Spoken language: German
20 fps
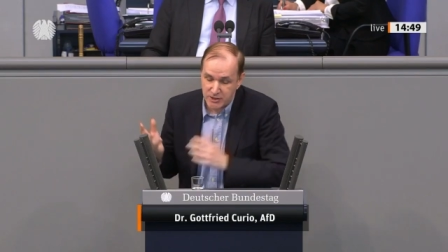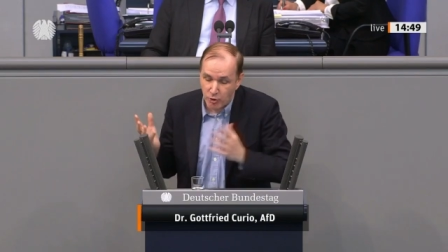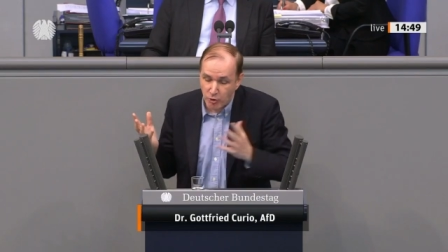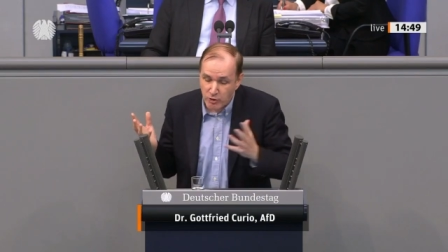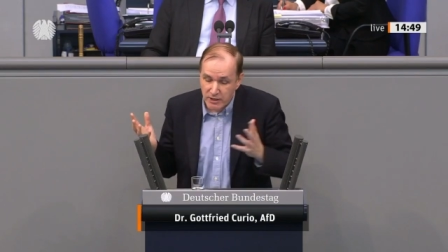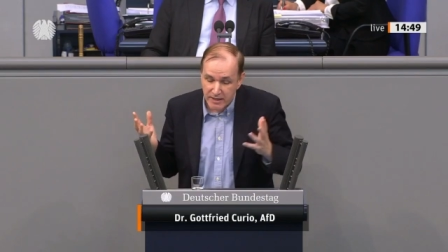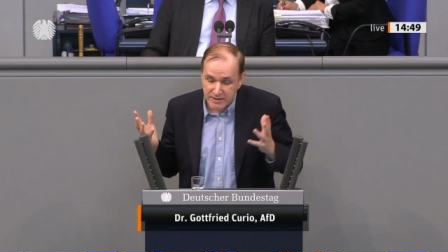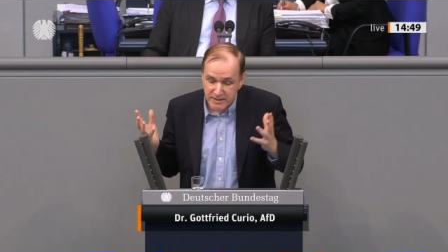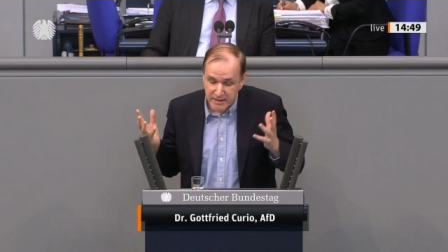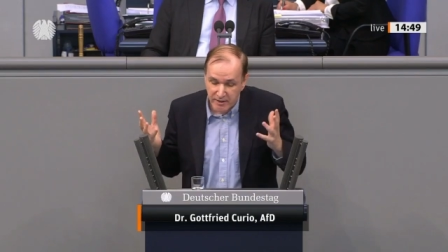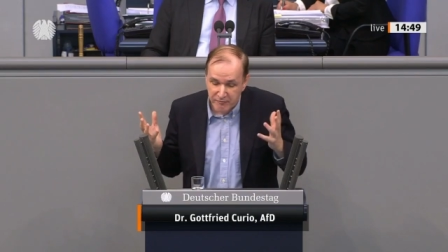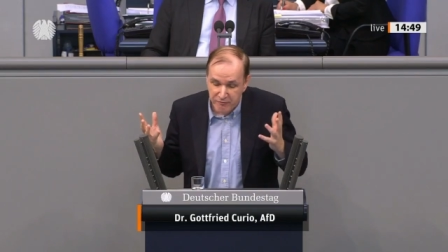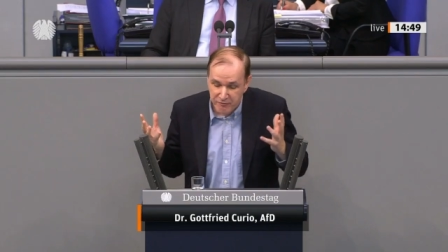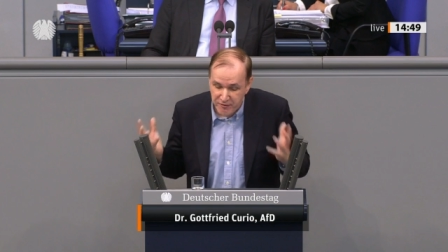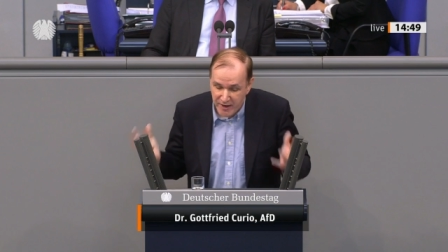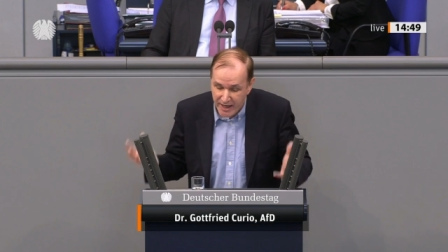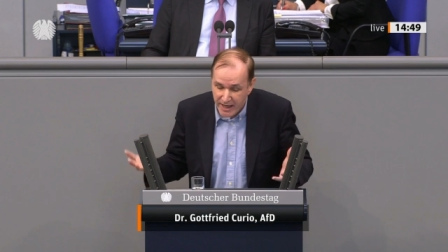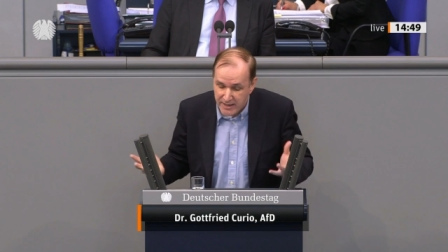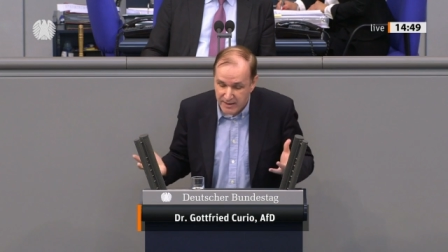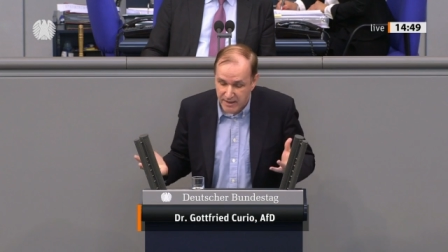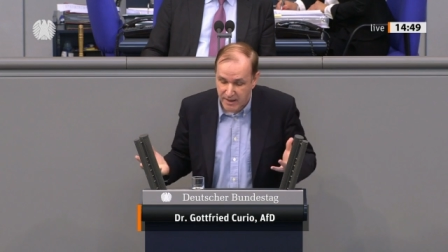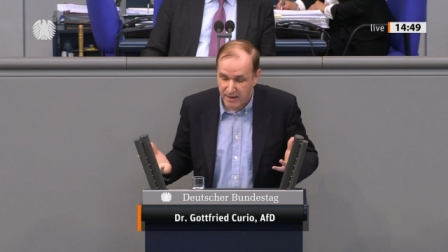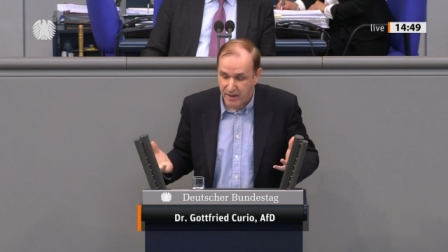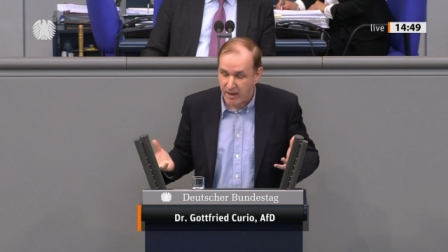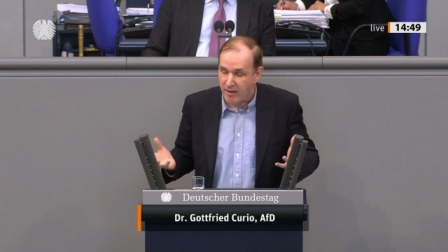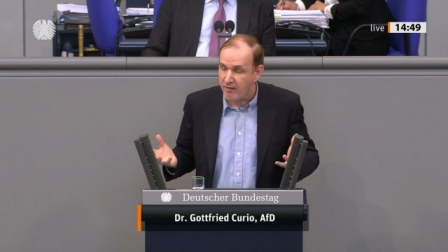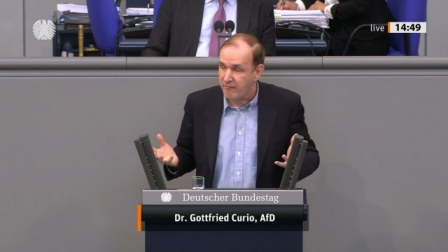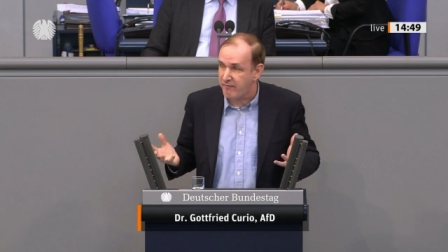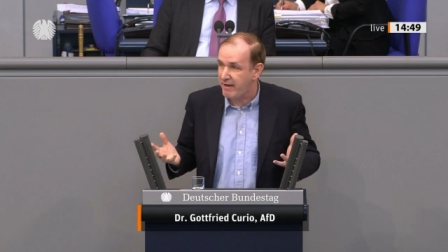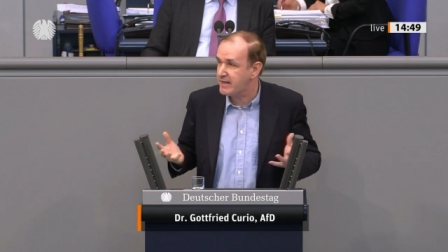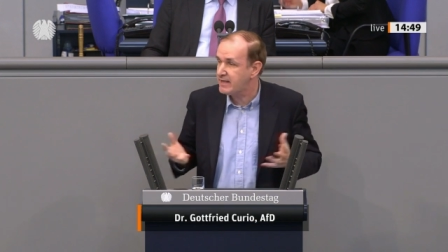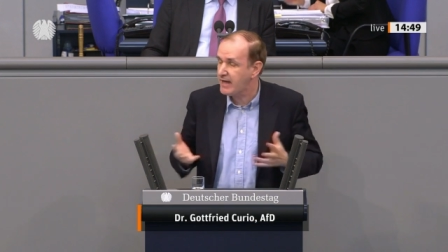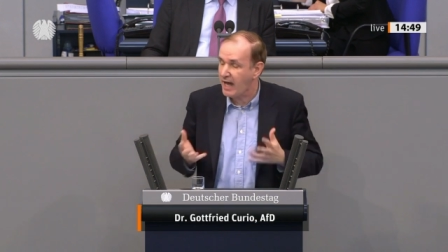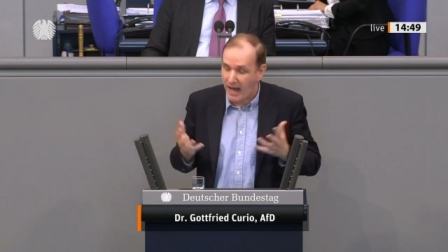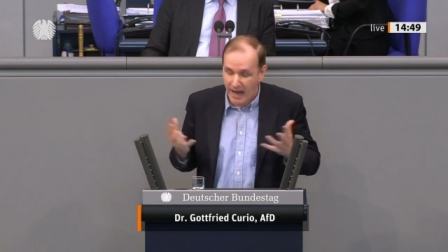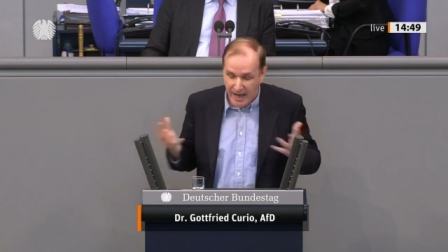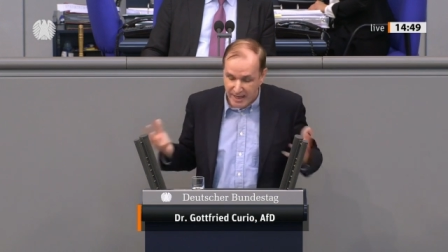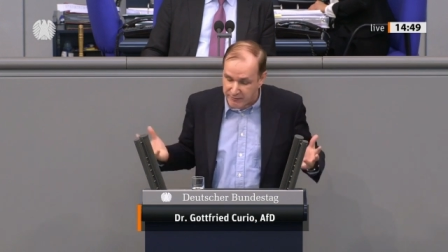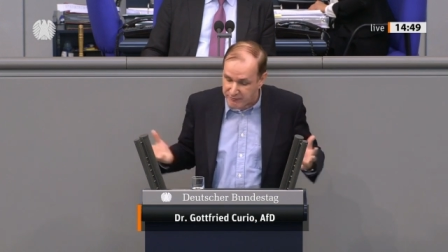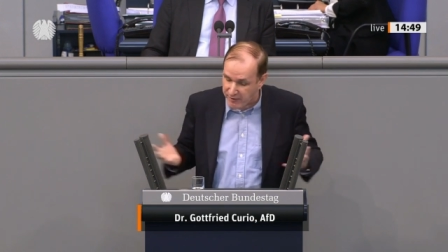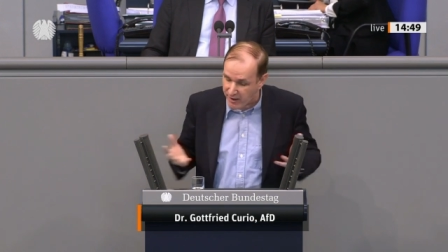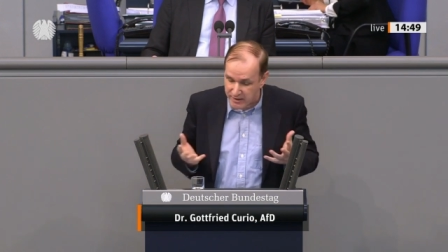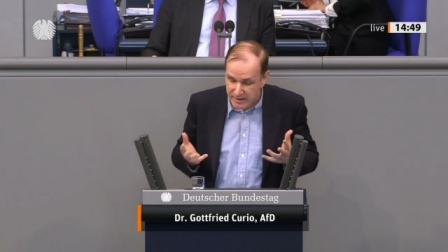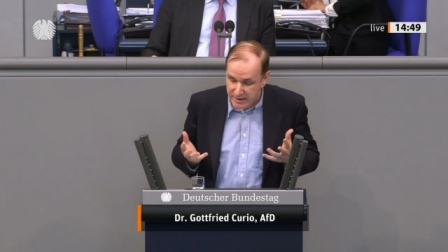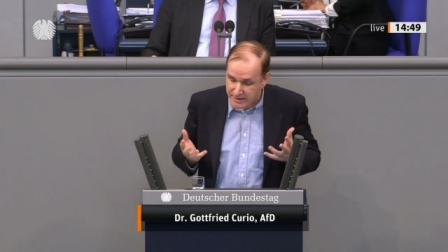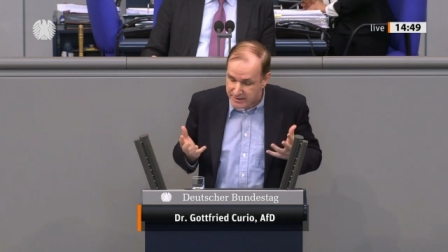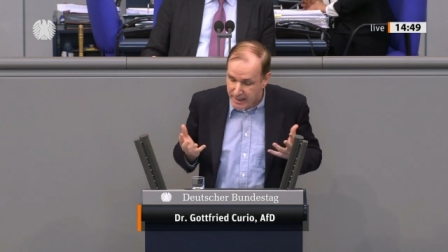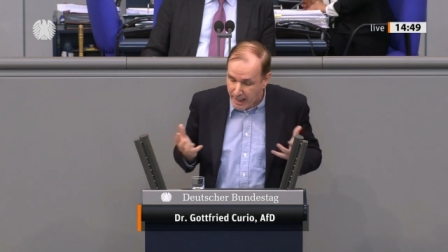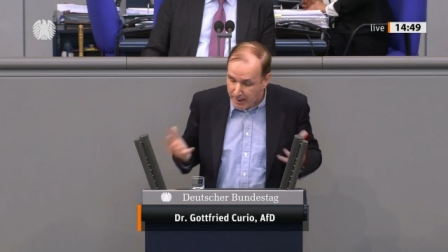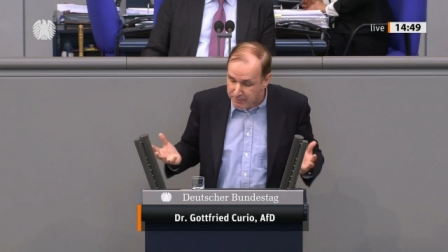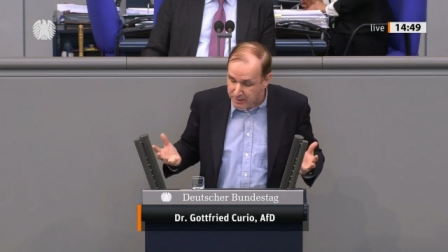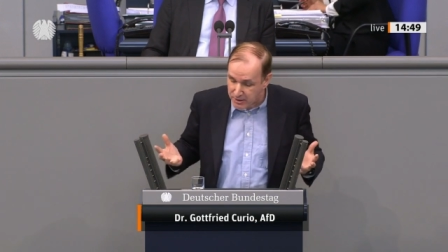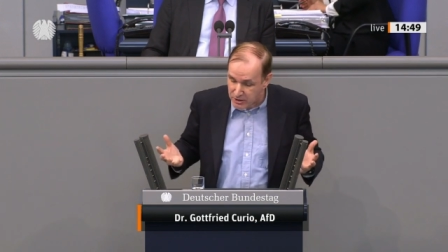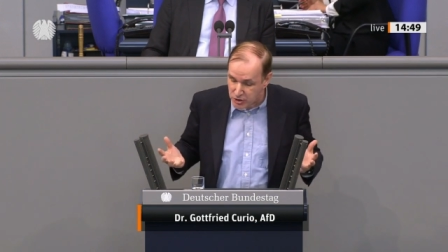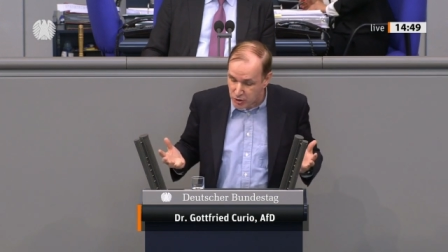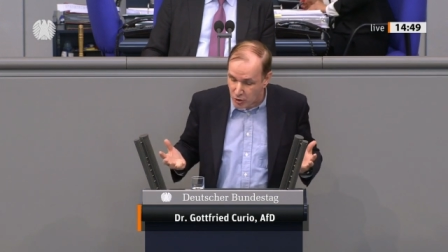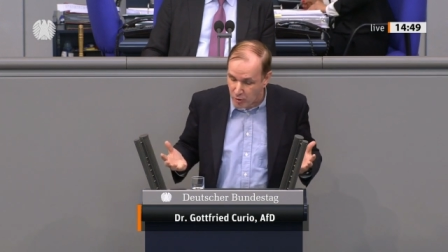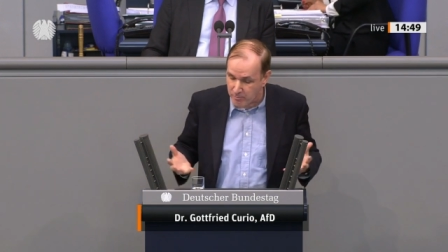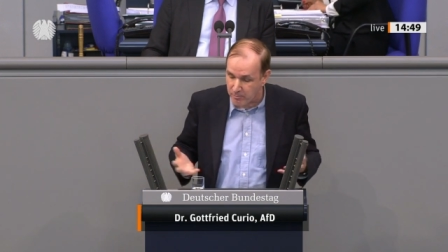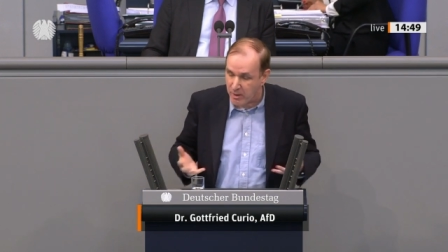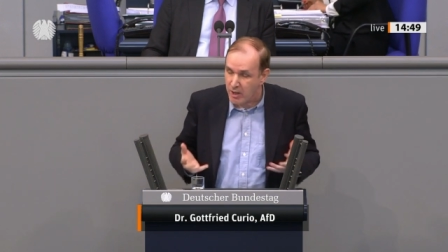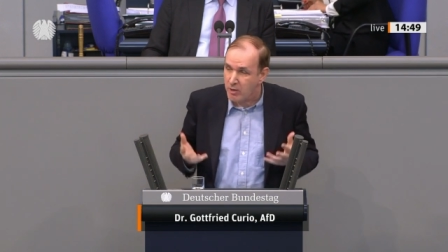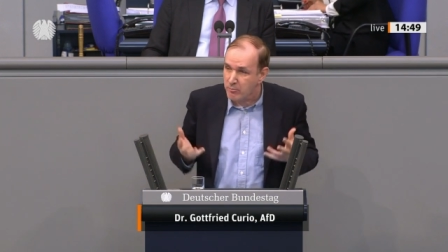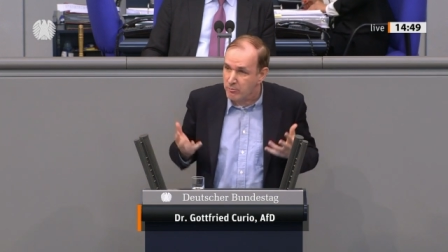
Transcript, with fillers: Hunderte Gefährder werden einfach nicht abgeschoben,